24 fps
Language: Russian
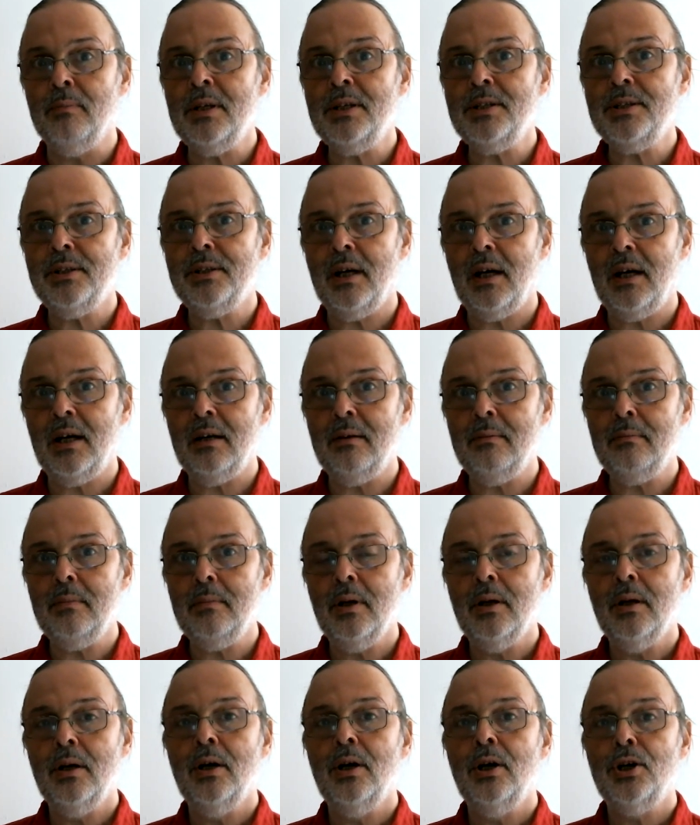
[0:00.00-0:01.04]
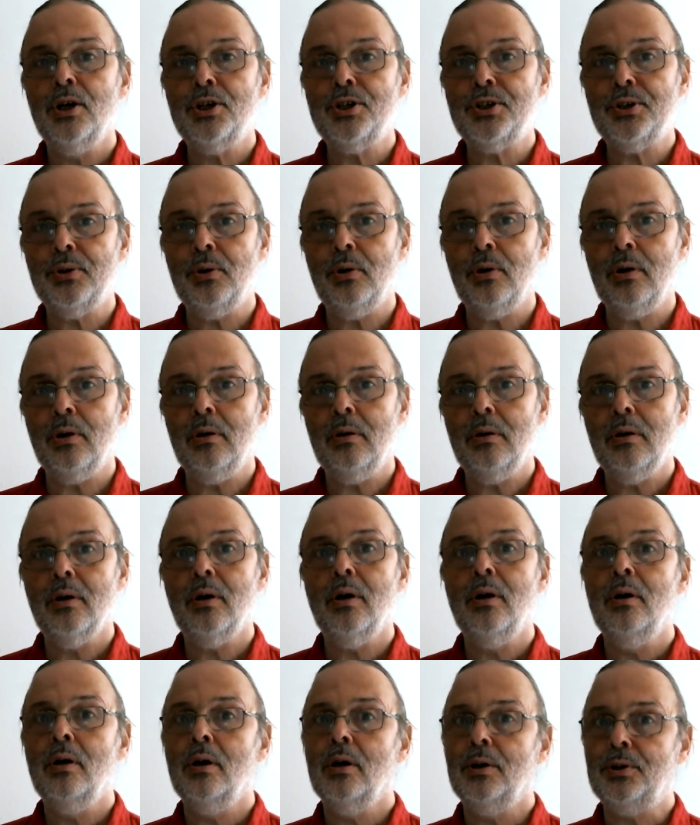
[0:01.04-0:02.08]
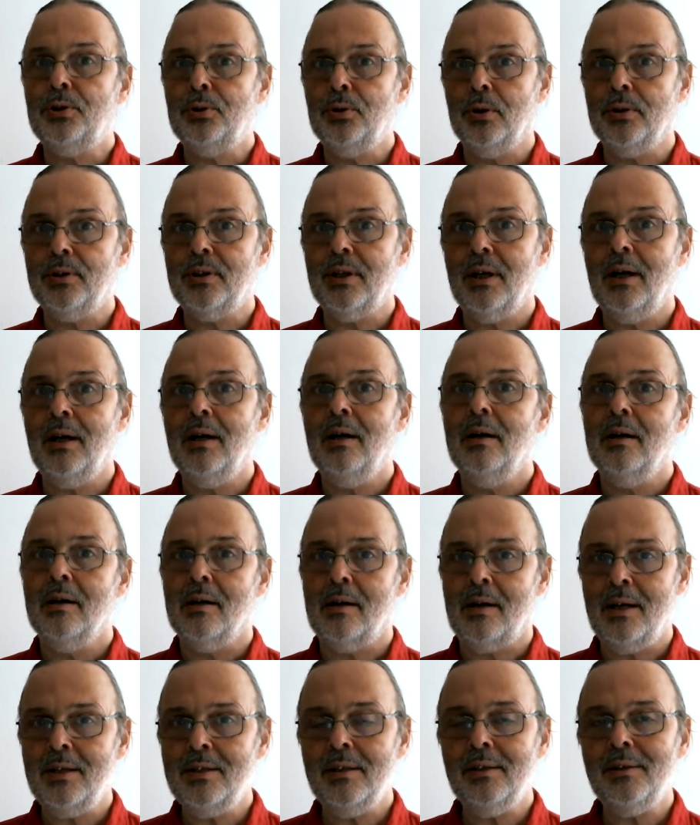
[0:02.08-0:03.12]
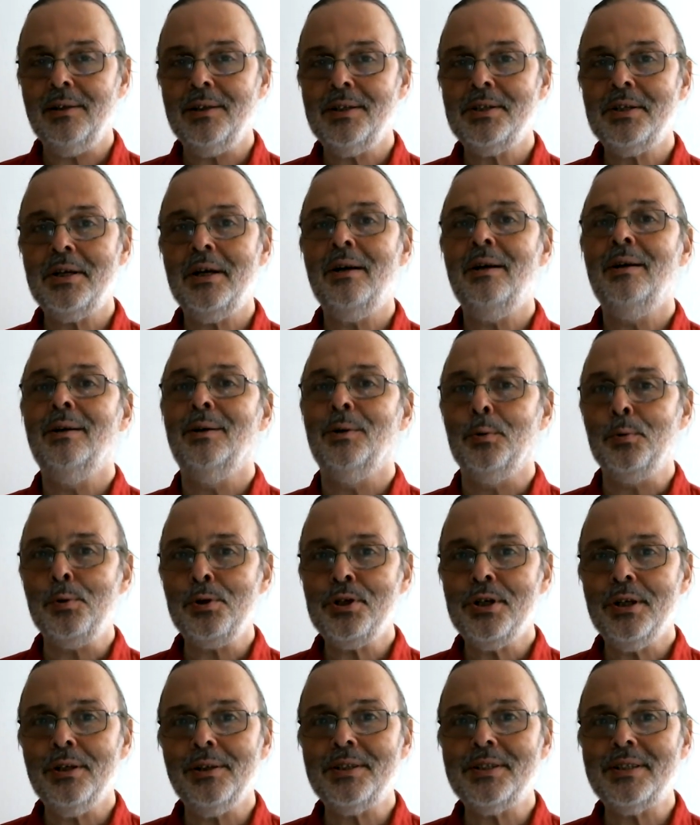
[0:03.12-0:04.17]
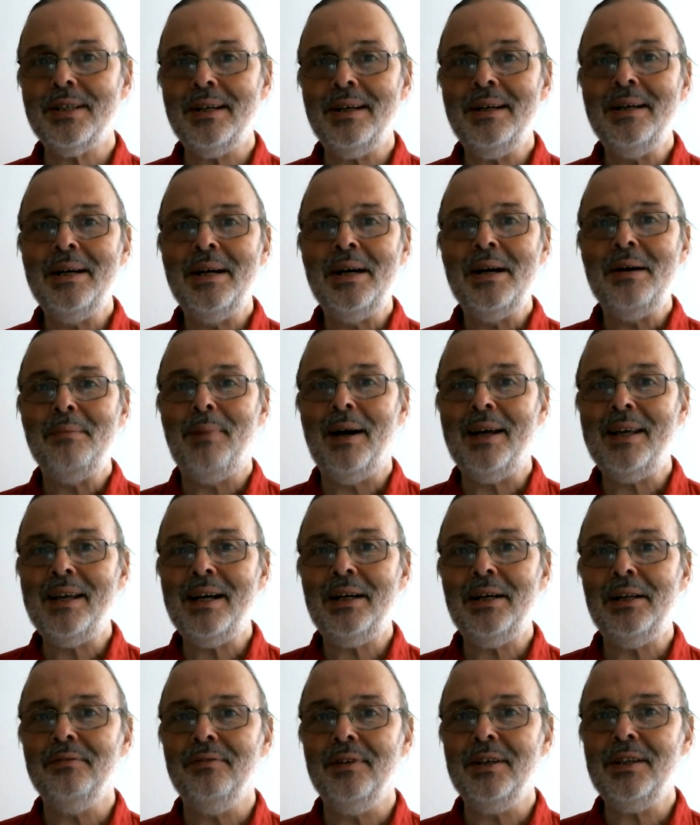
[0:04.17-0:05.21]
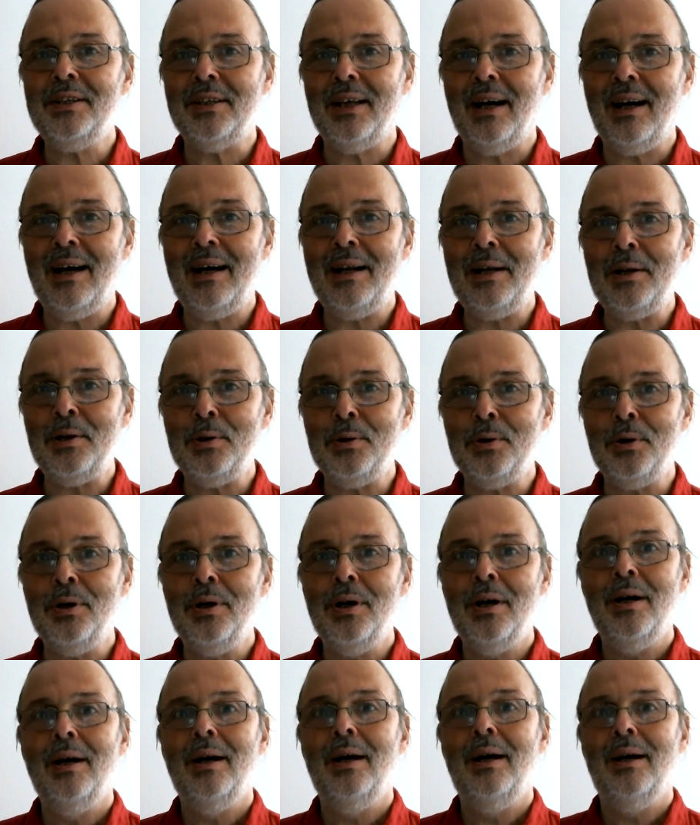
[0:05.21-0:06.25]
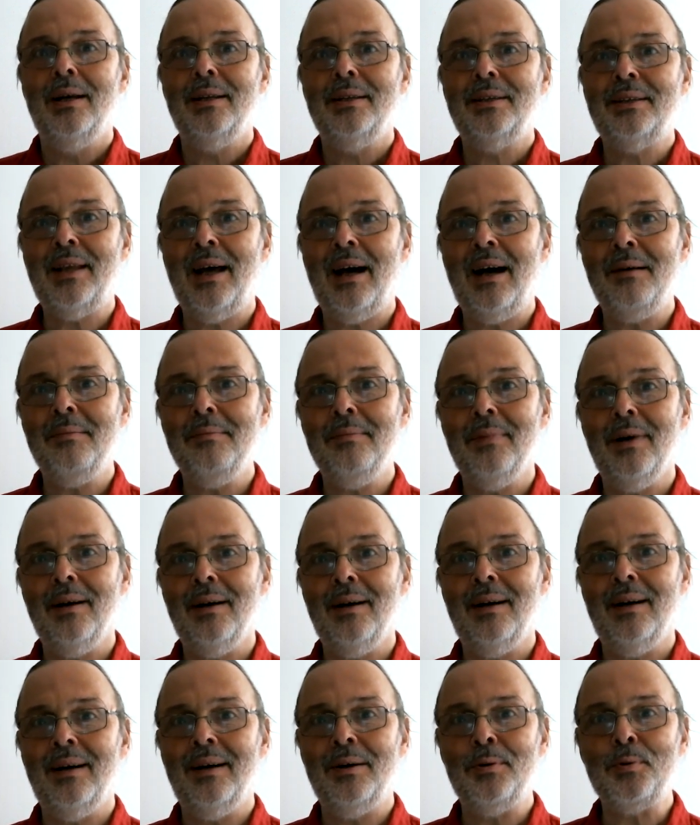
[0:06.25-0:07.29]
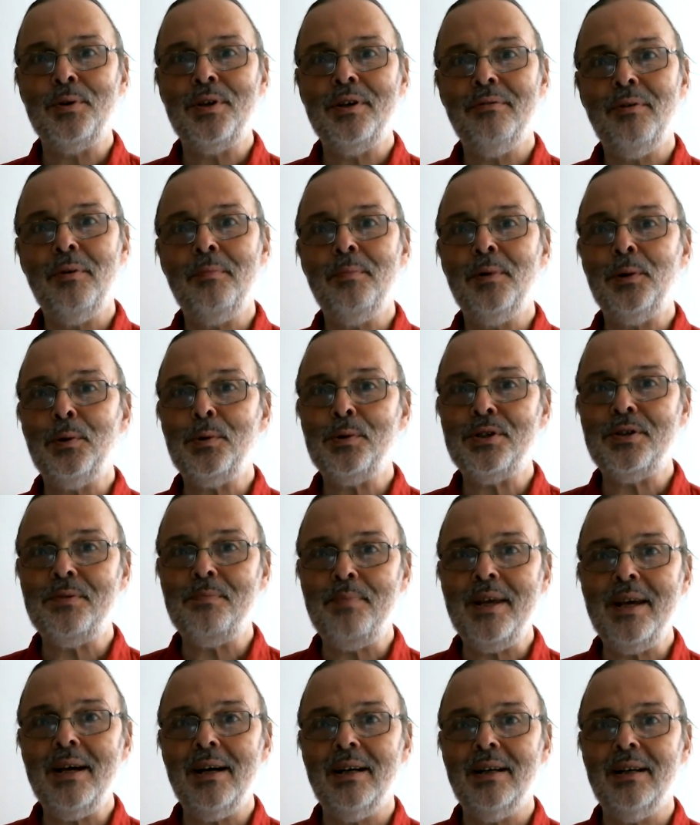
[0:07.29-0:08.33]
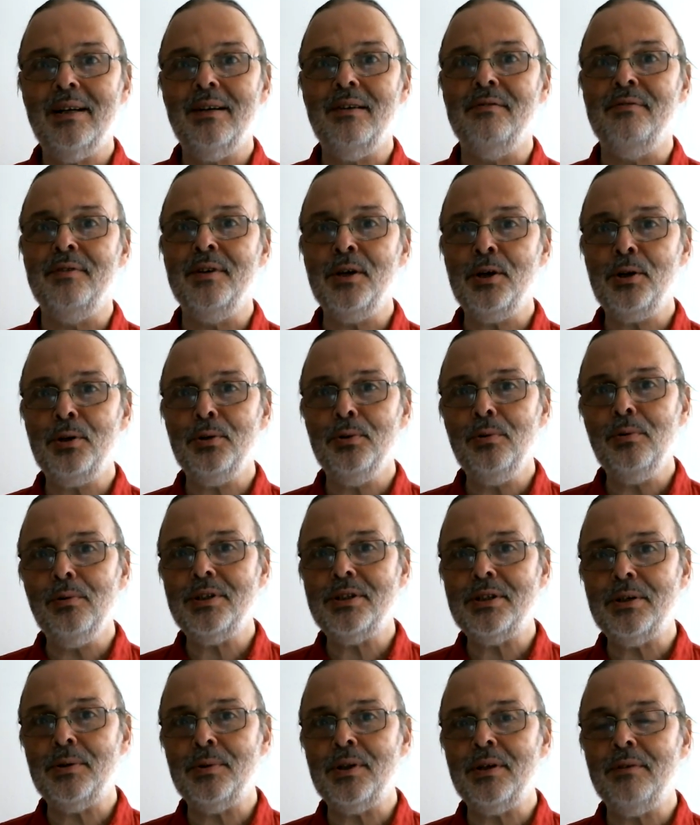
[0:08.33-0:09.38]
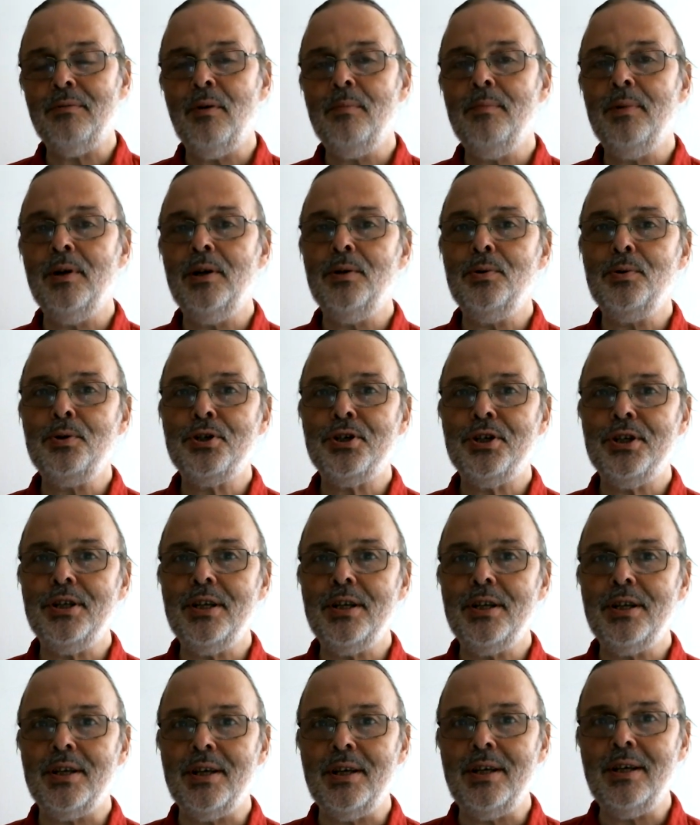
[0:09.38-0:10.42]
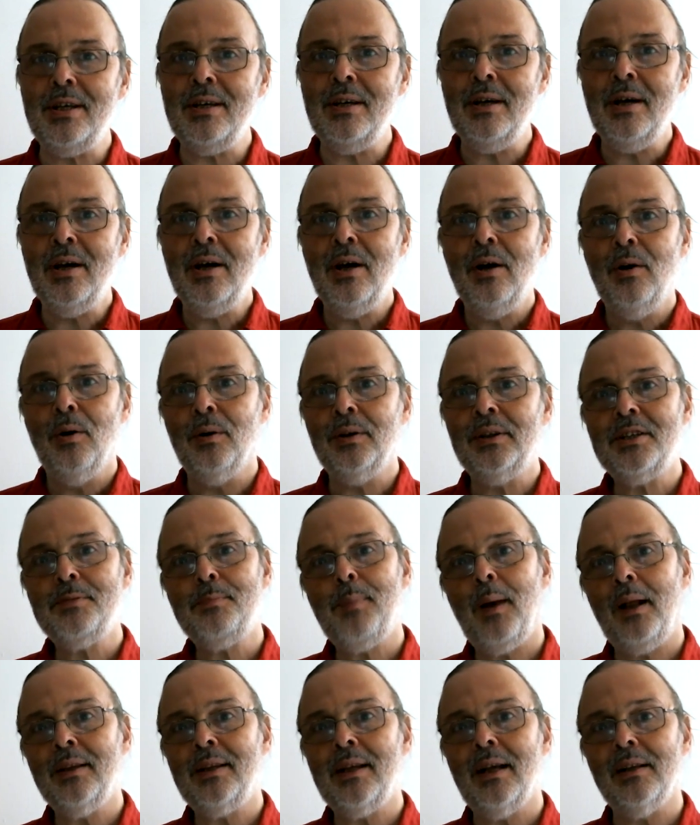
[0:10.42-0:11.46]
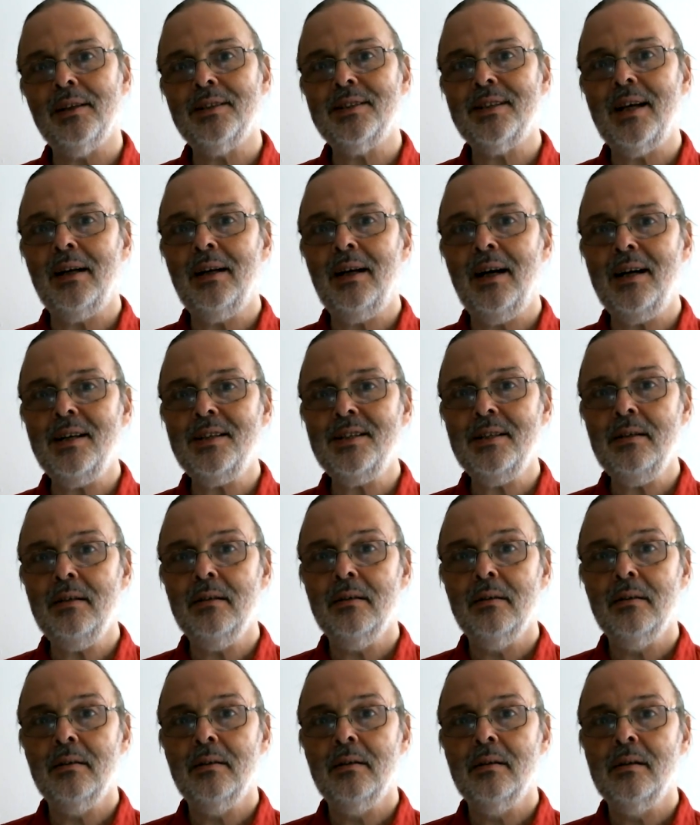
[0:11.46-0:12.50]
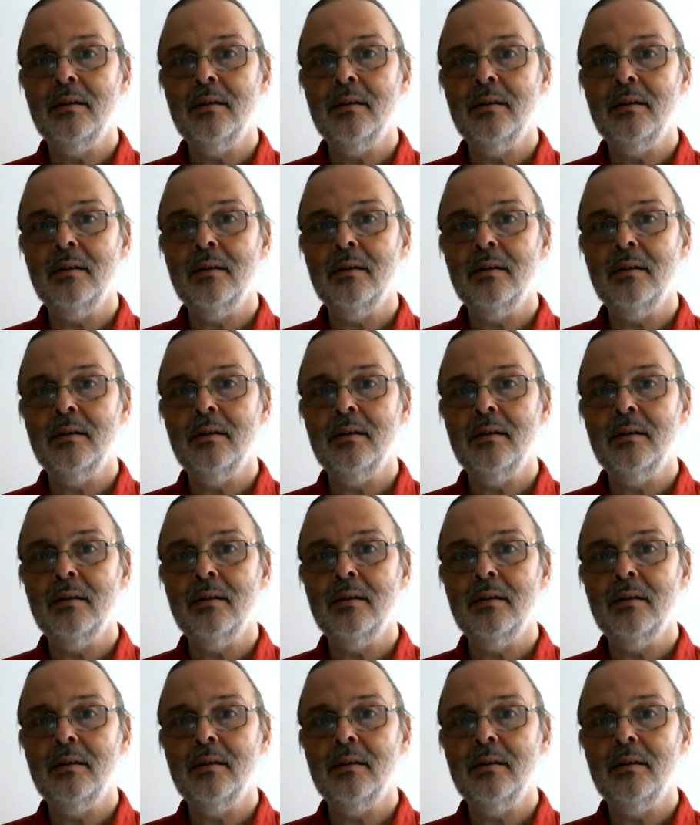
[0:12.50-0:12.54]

Мы знаем, что кто-то родился, учился, поехал в Италию, там э, у него был успех, вернулся, у него были ученики, он исполнял заказы,